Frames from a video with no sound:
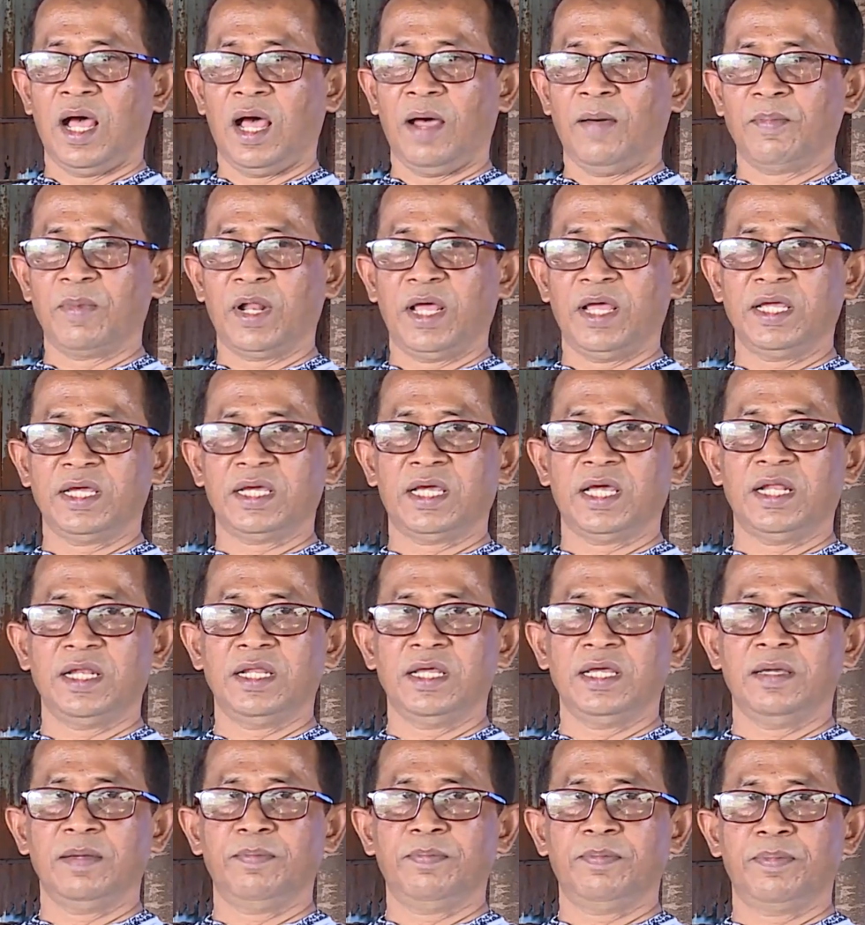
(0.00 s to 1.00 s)
আমরা
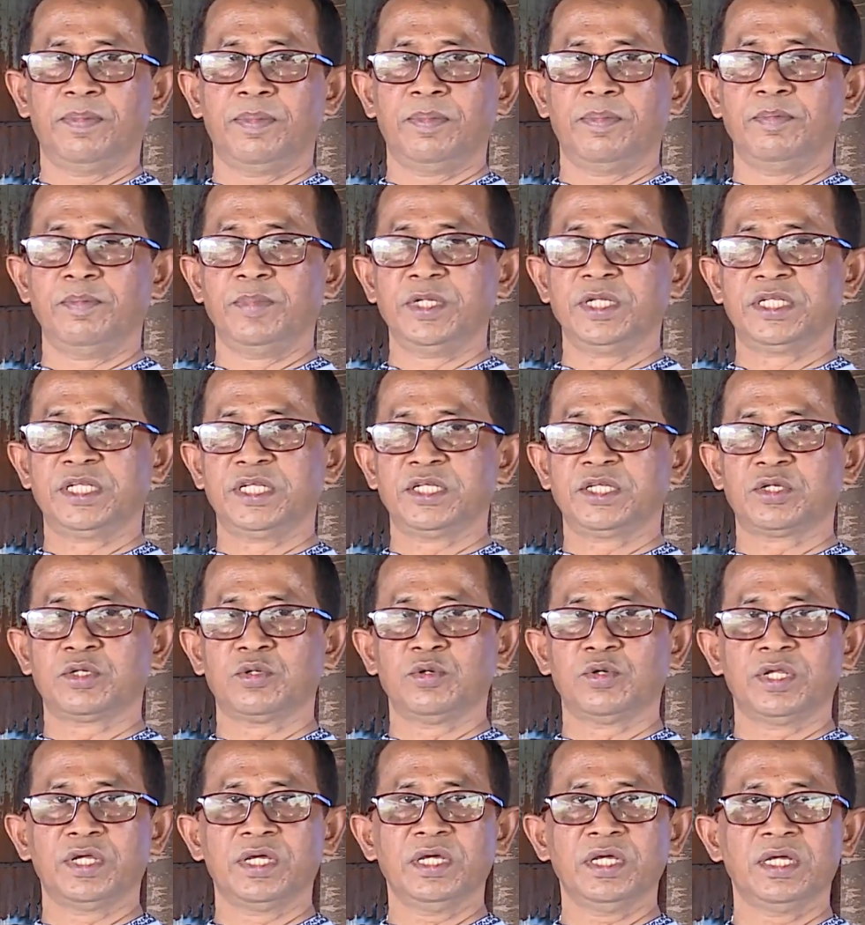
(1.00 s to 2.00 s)
এখানে বিশেষ
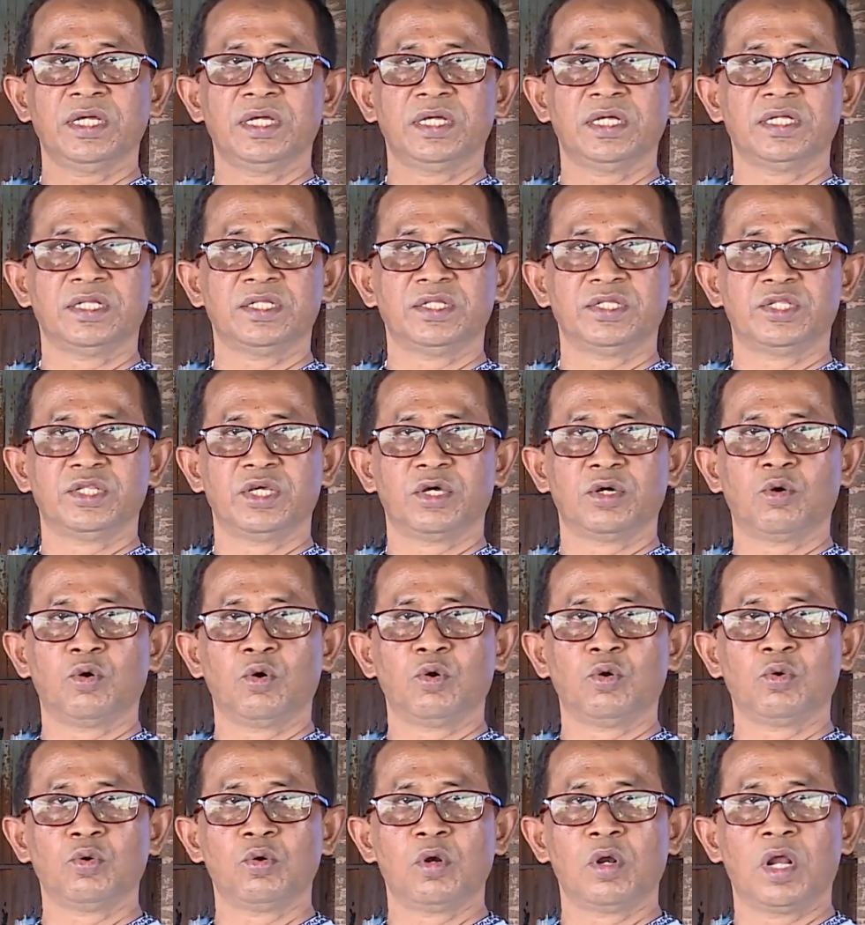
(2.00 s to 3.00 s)
করে যে
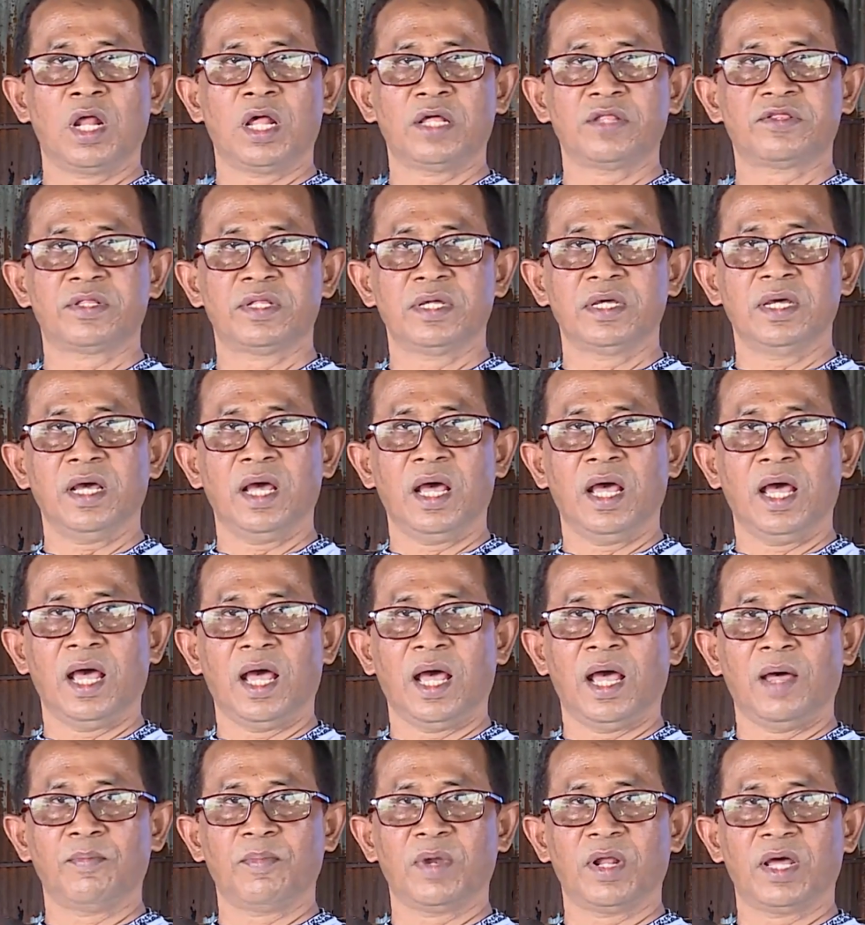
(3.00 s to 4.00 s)
গরুগুলো আছে
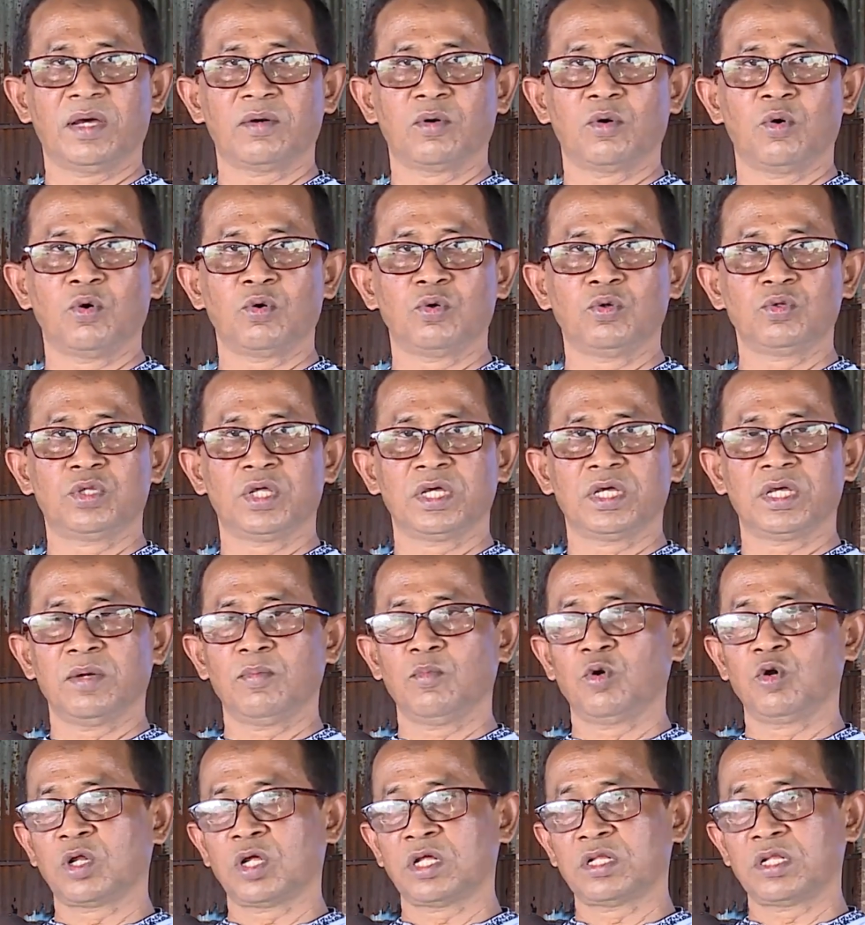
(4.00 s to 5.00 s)
আমরা গরু থেকে
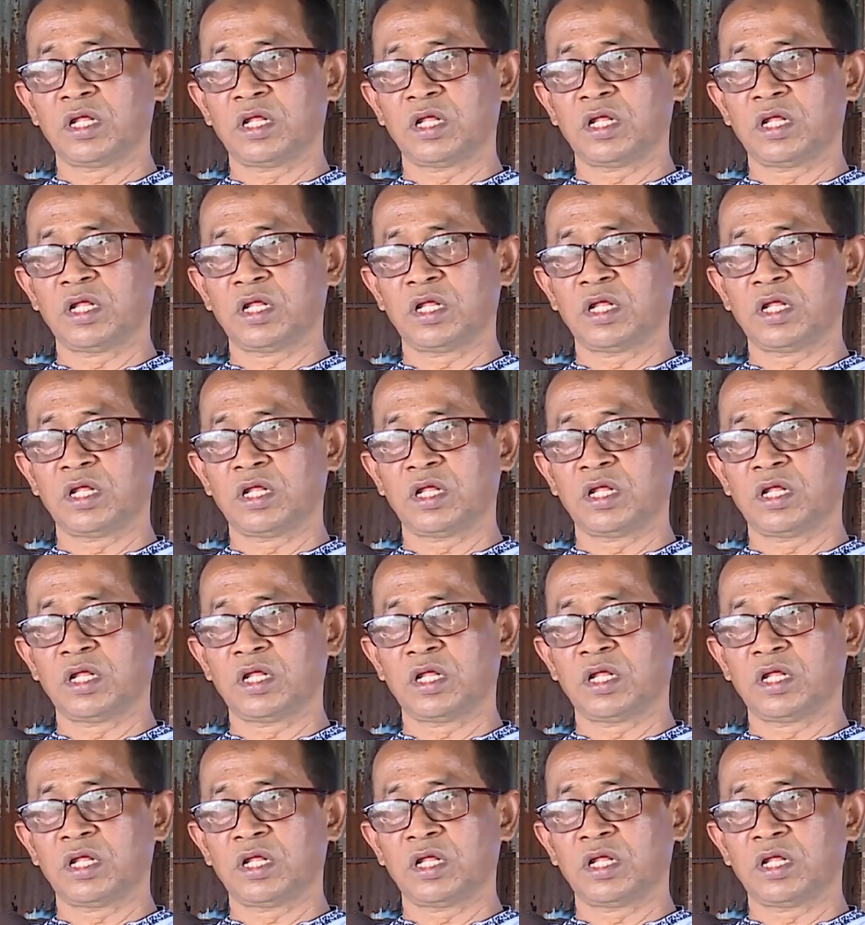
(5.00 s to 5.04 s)
মোটা